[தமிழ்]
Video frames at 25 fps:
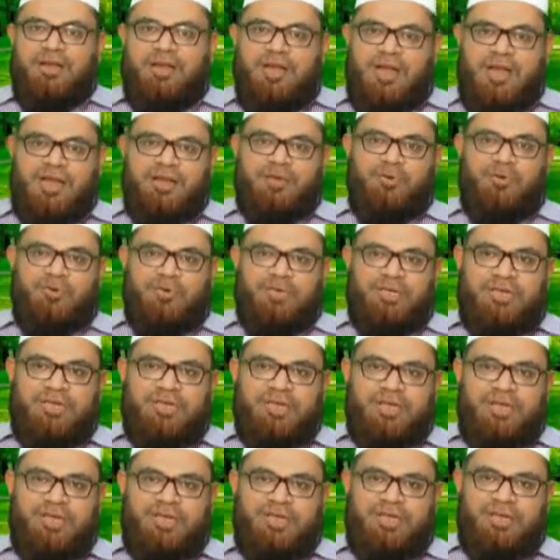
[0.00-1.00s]
நான்
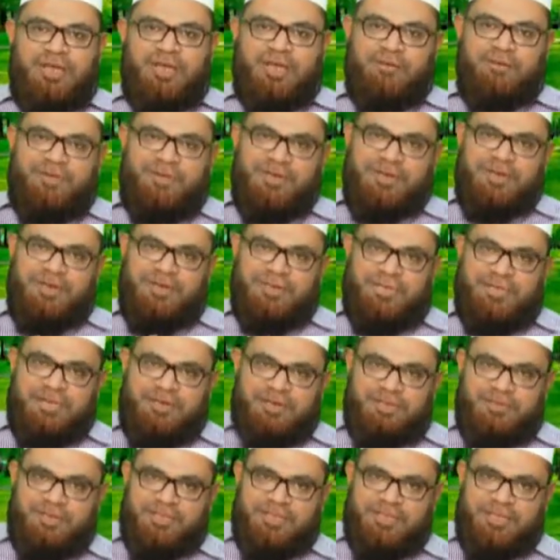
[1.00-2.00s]
கொடுக்கிறேன் அவர்கள்
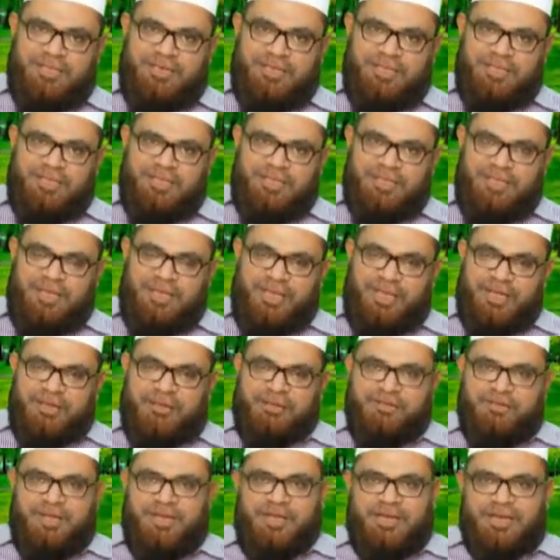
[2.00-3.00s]
தருவதில்லை
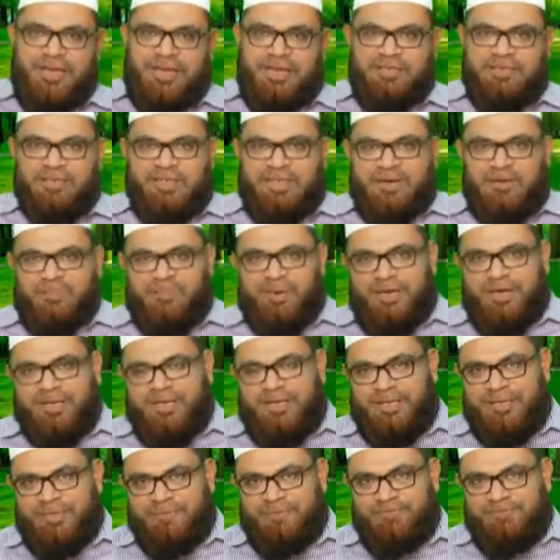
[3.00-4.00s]
எனவே நான்
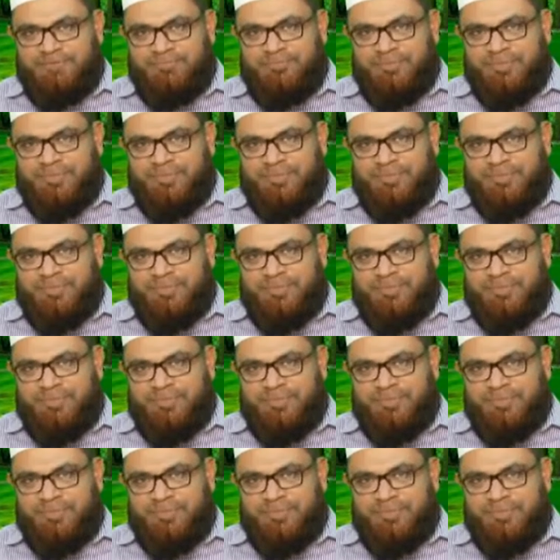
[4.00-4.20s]
தரமாட்டேன்